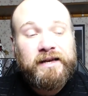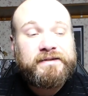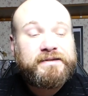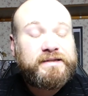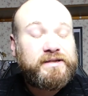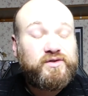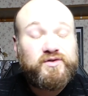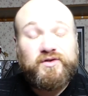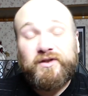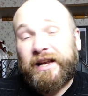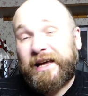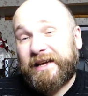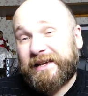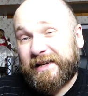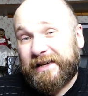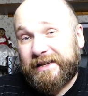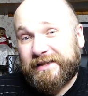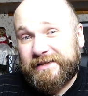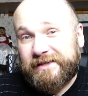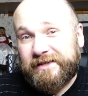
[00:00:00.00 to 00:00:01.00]
C'est toujours de la
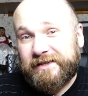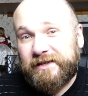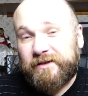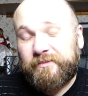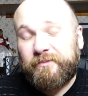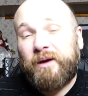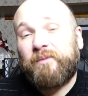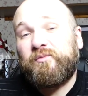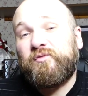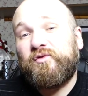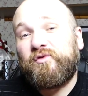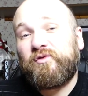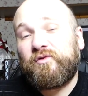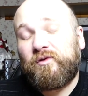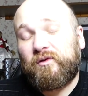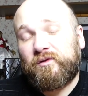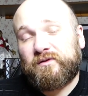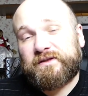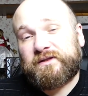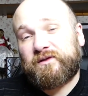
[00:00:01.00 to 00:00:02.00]
critique. Même
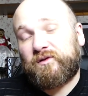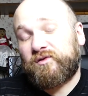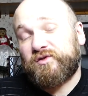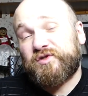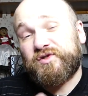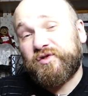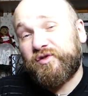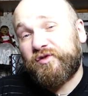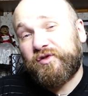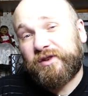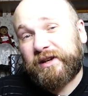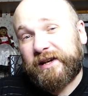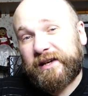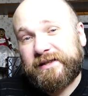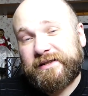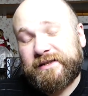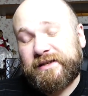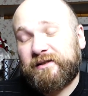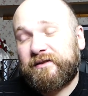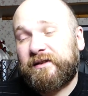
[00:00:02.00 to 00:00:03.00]
nous, on,
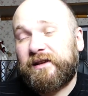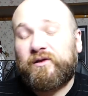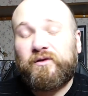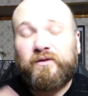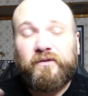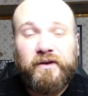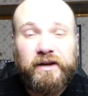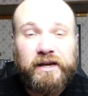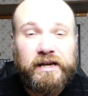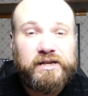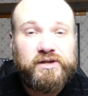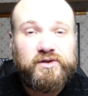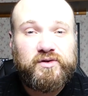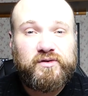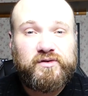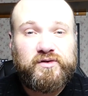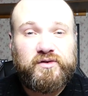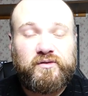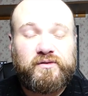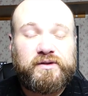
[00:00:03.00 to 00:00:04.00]
s'autocritique dès qu'on fait quelque
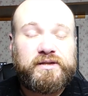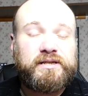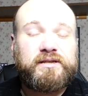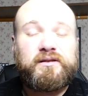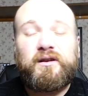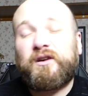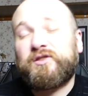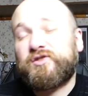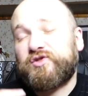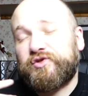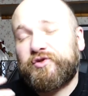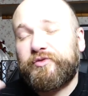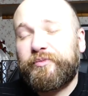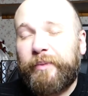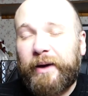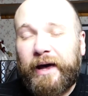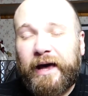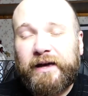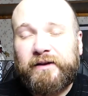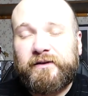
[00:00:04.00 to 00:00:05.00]
chose, on dit ah je suis
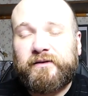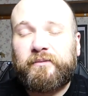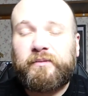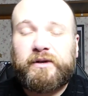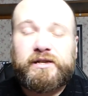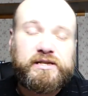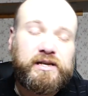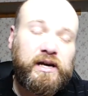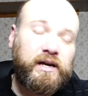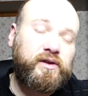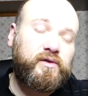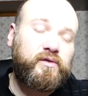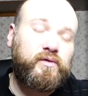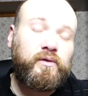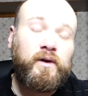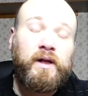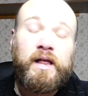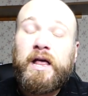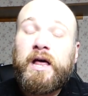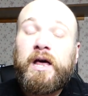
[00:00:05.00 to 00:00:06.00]
bête, machin et tout.